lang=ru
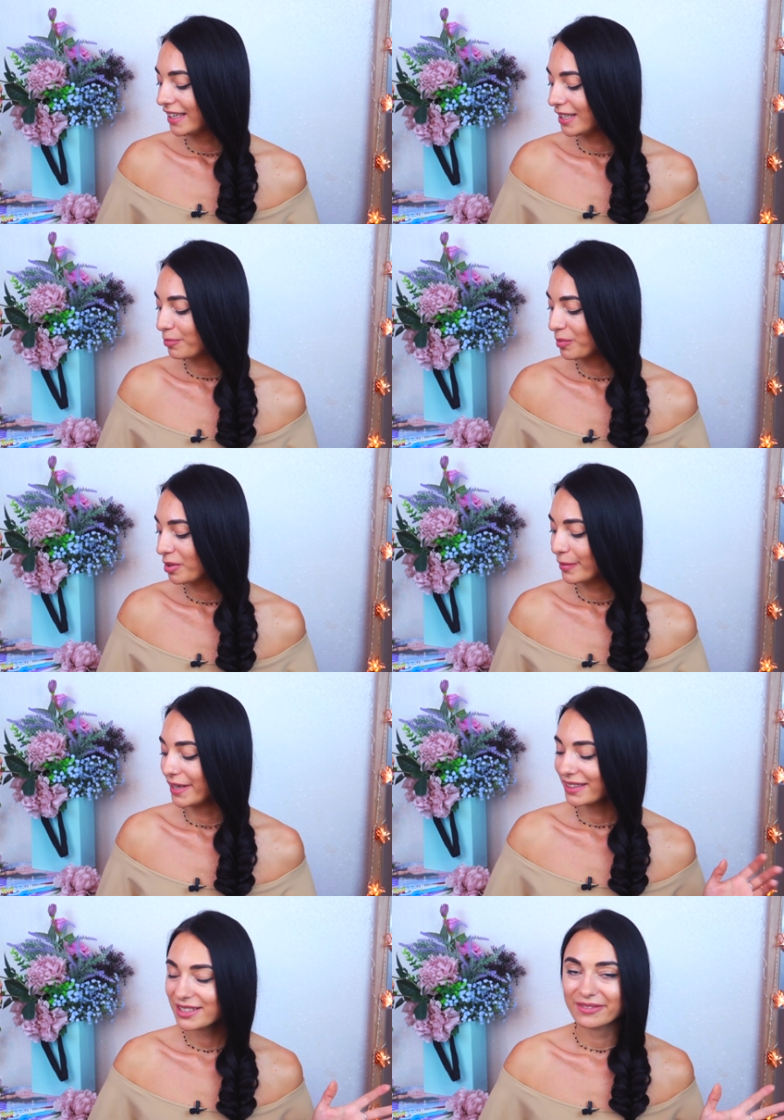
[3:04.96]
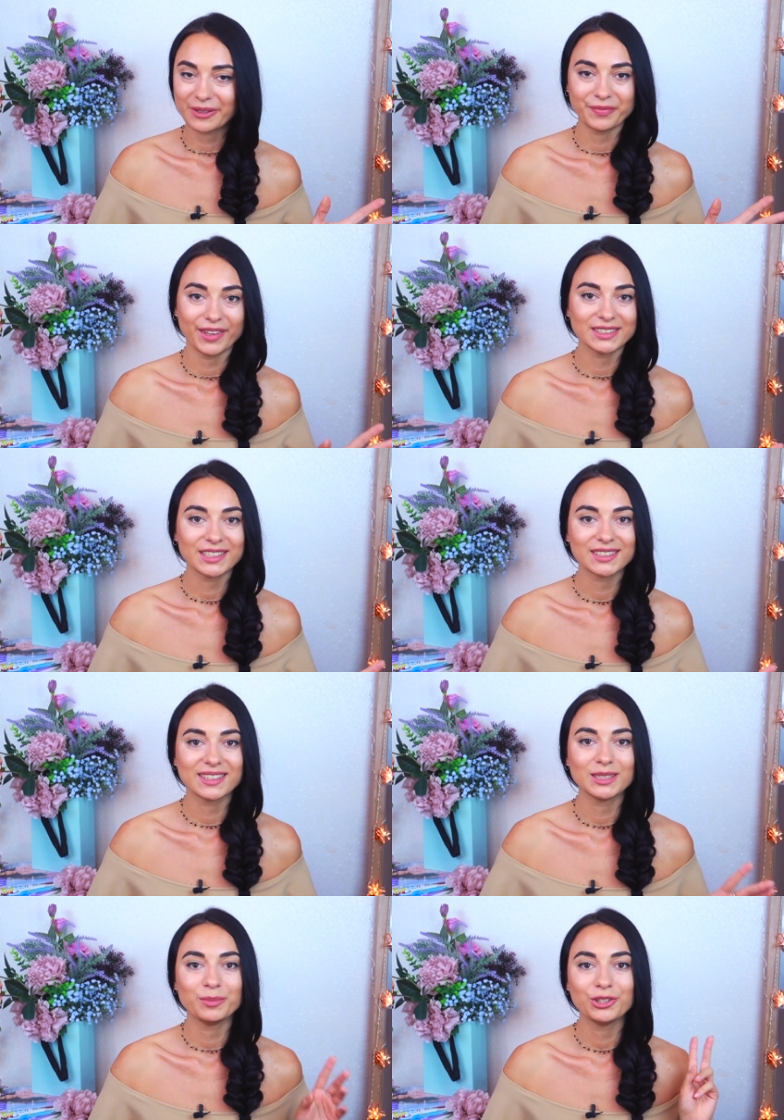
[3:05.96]
И помимо этого, я
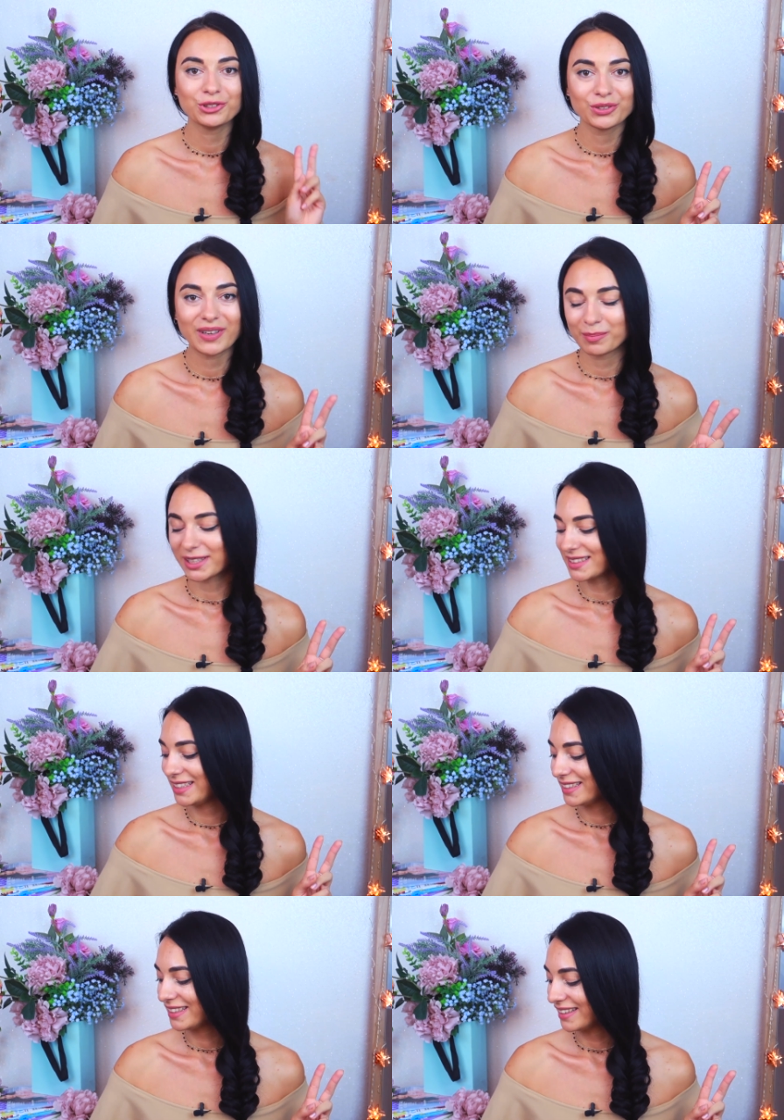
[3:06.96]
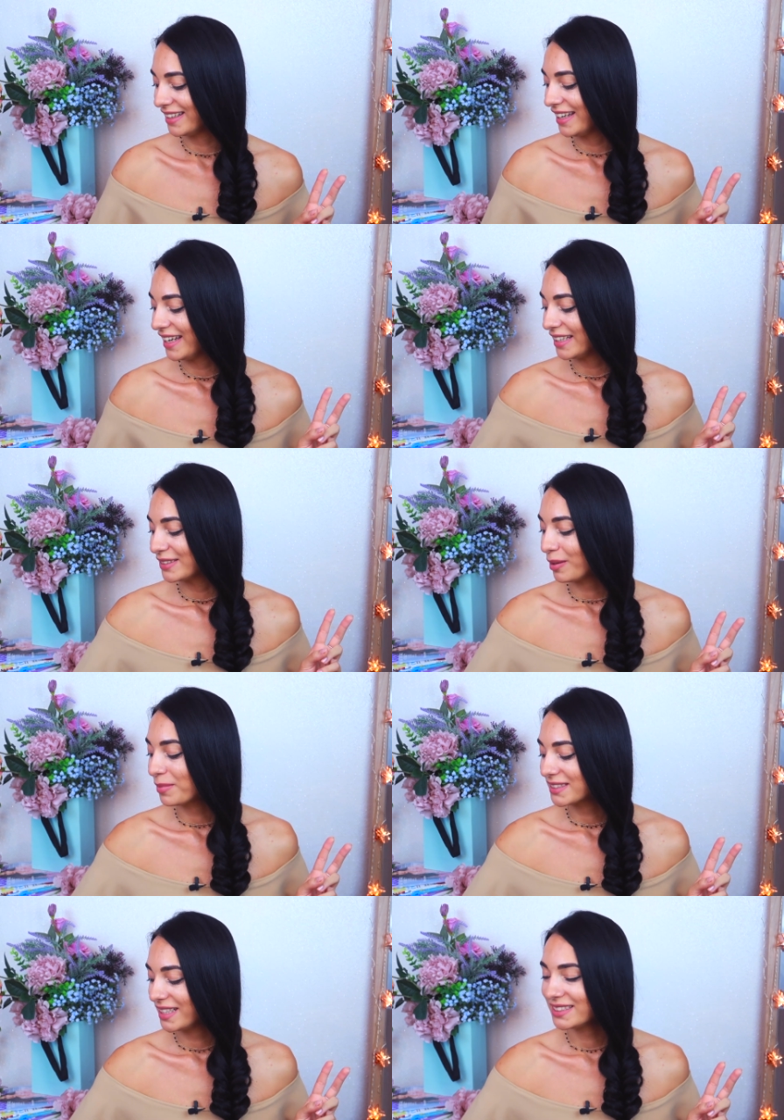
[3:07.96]
заказала себе еще два браслета. Два
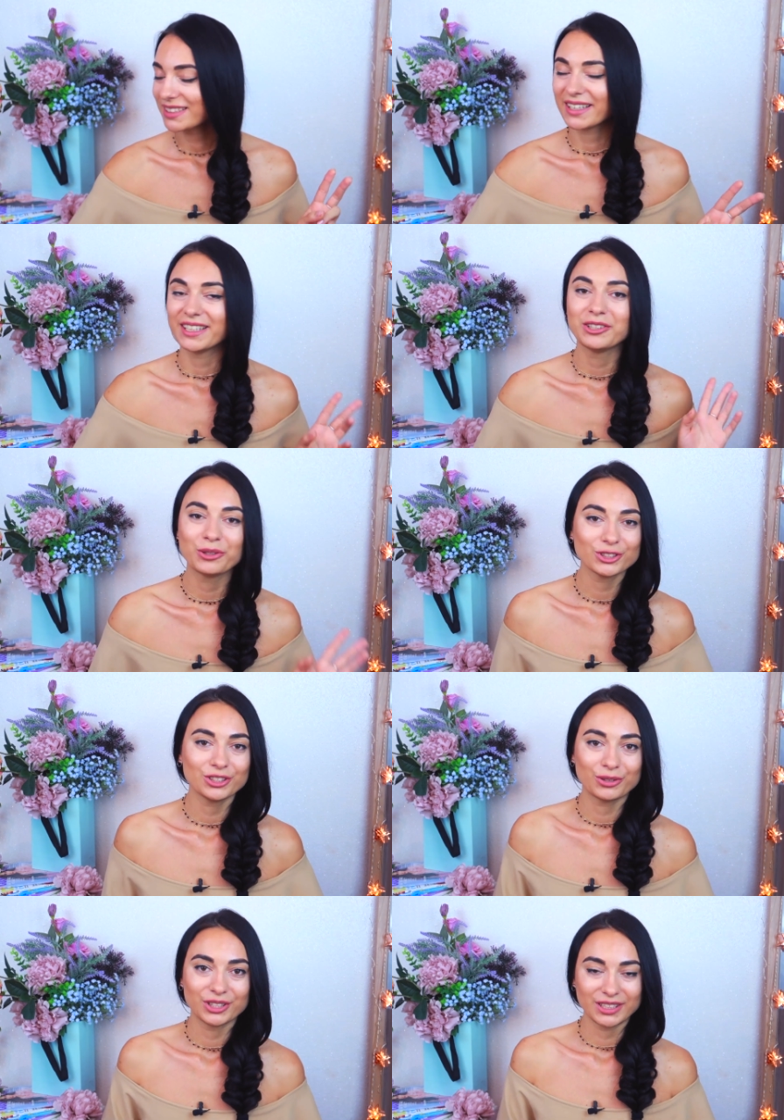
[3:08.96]
браслетика, и они тоже тоненькие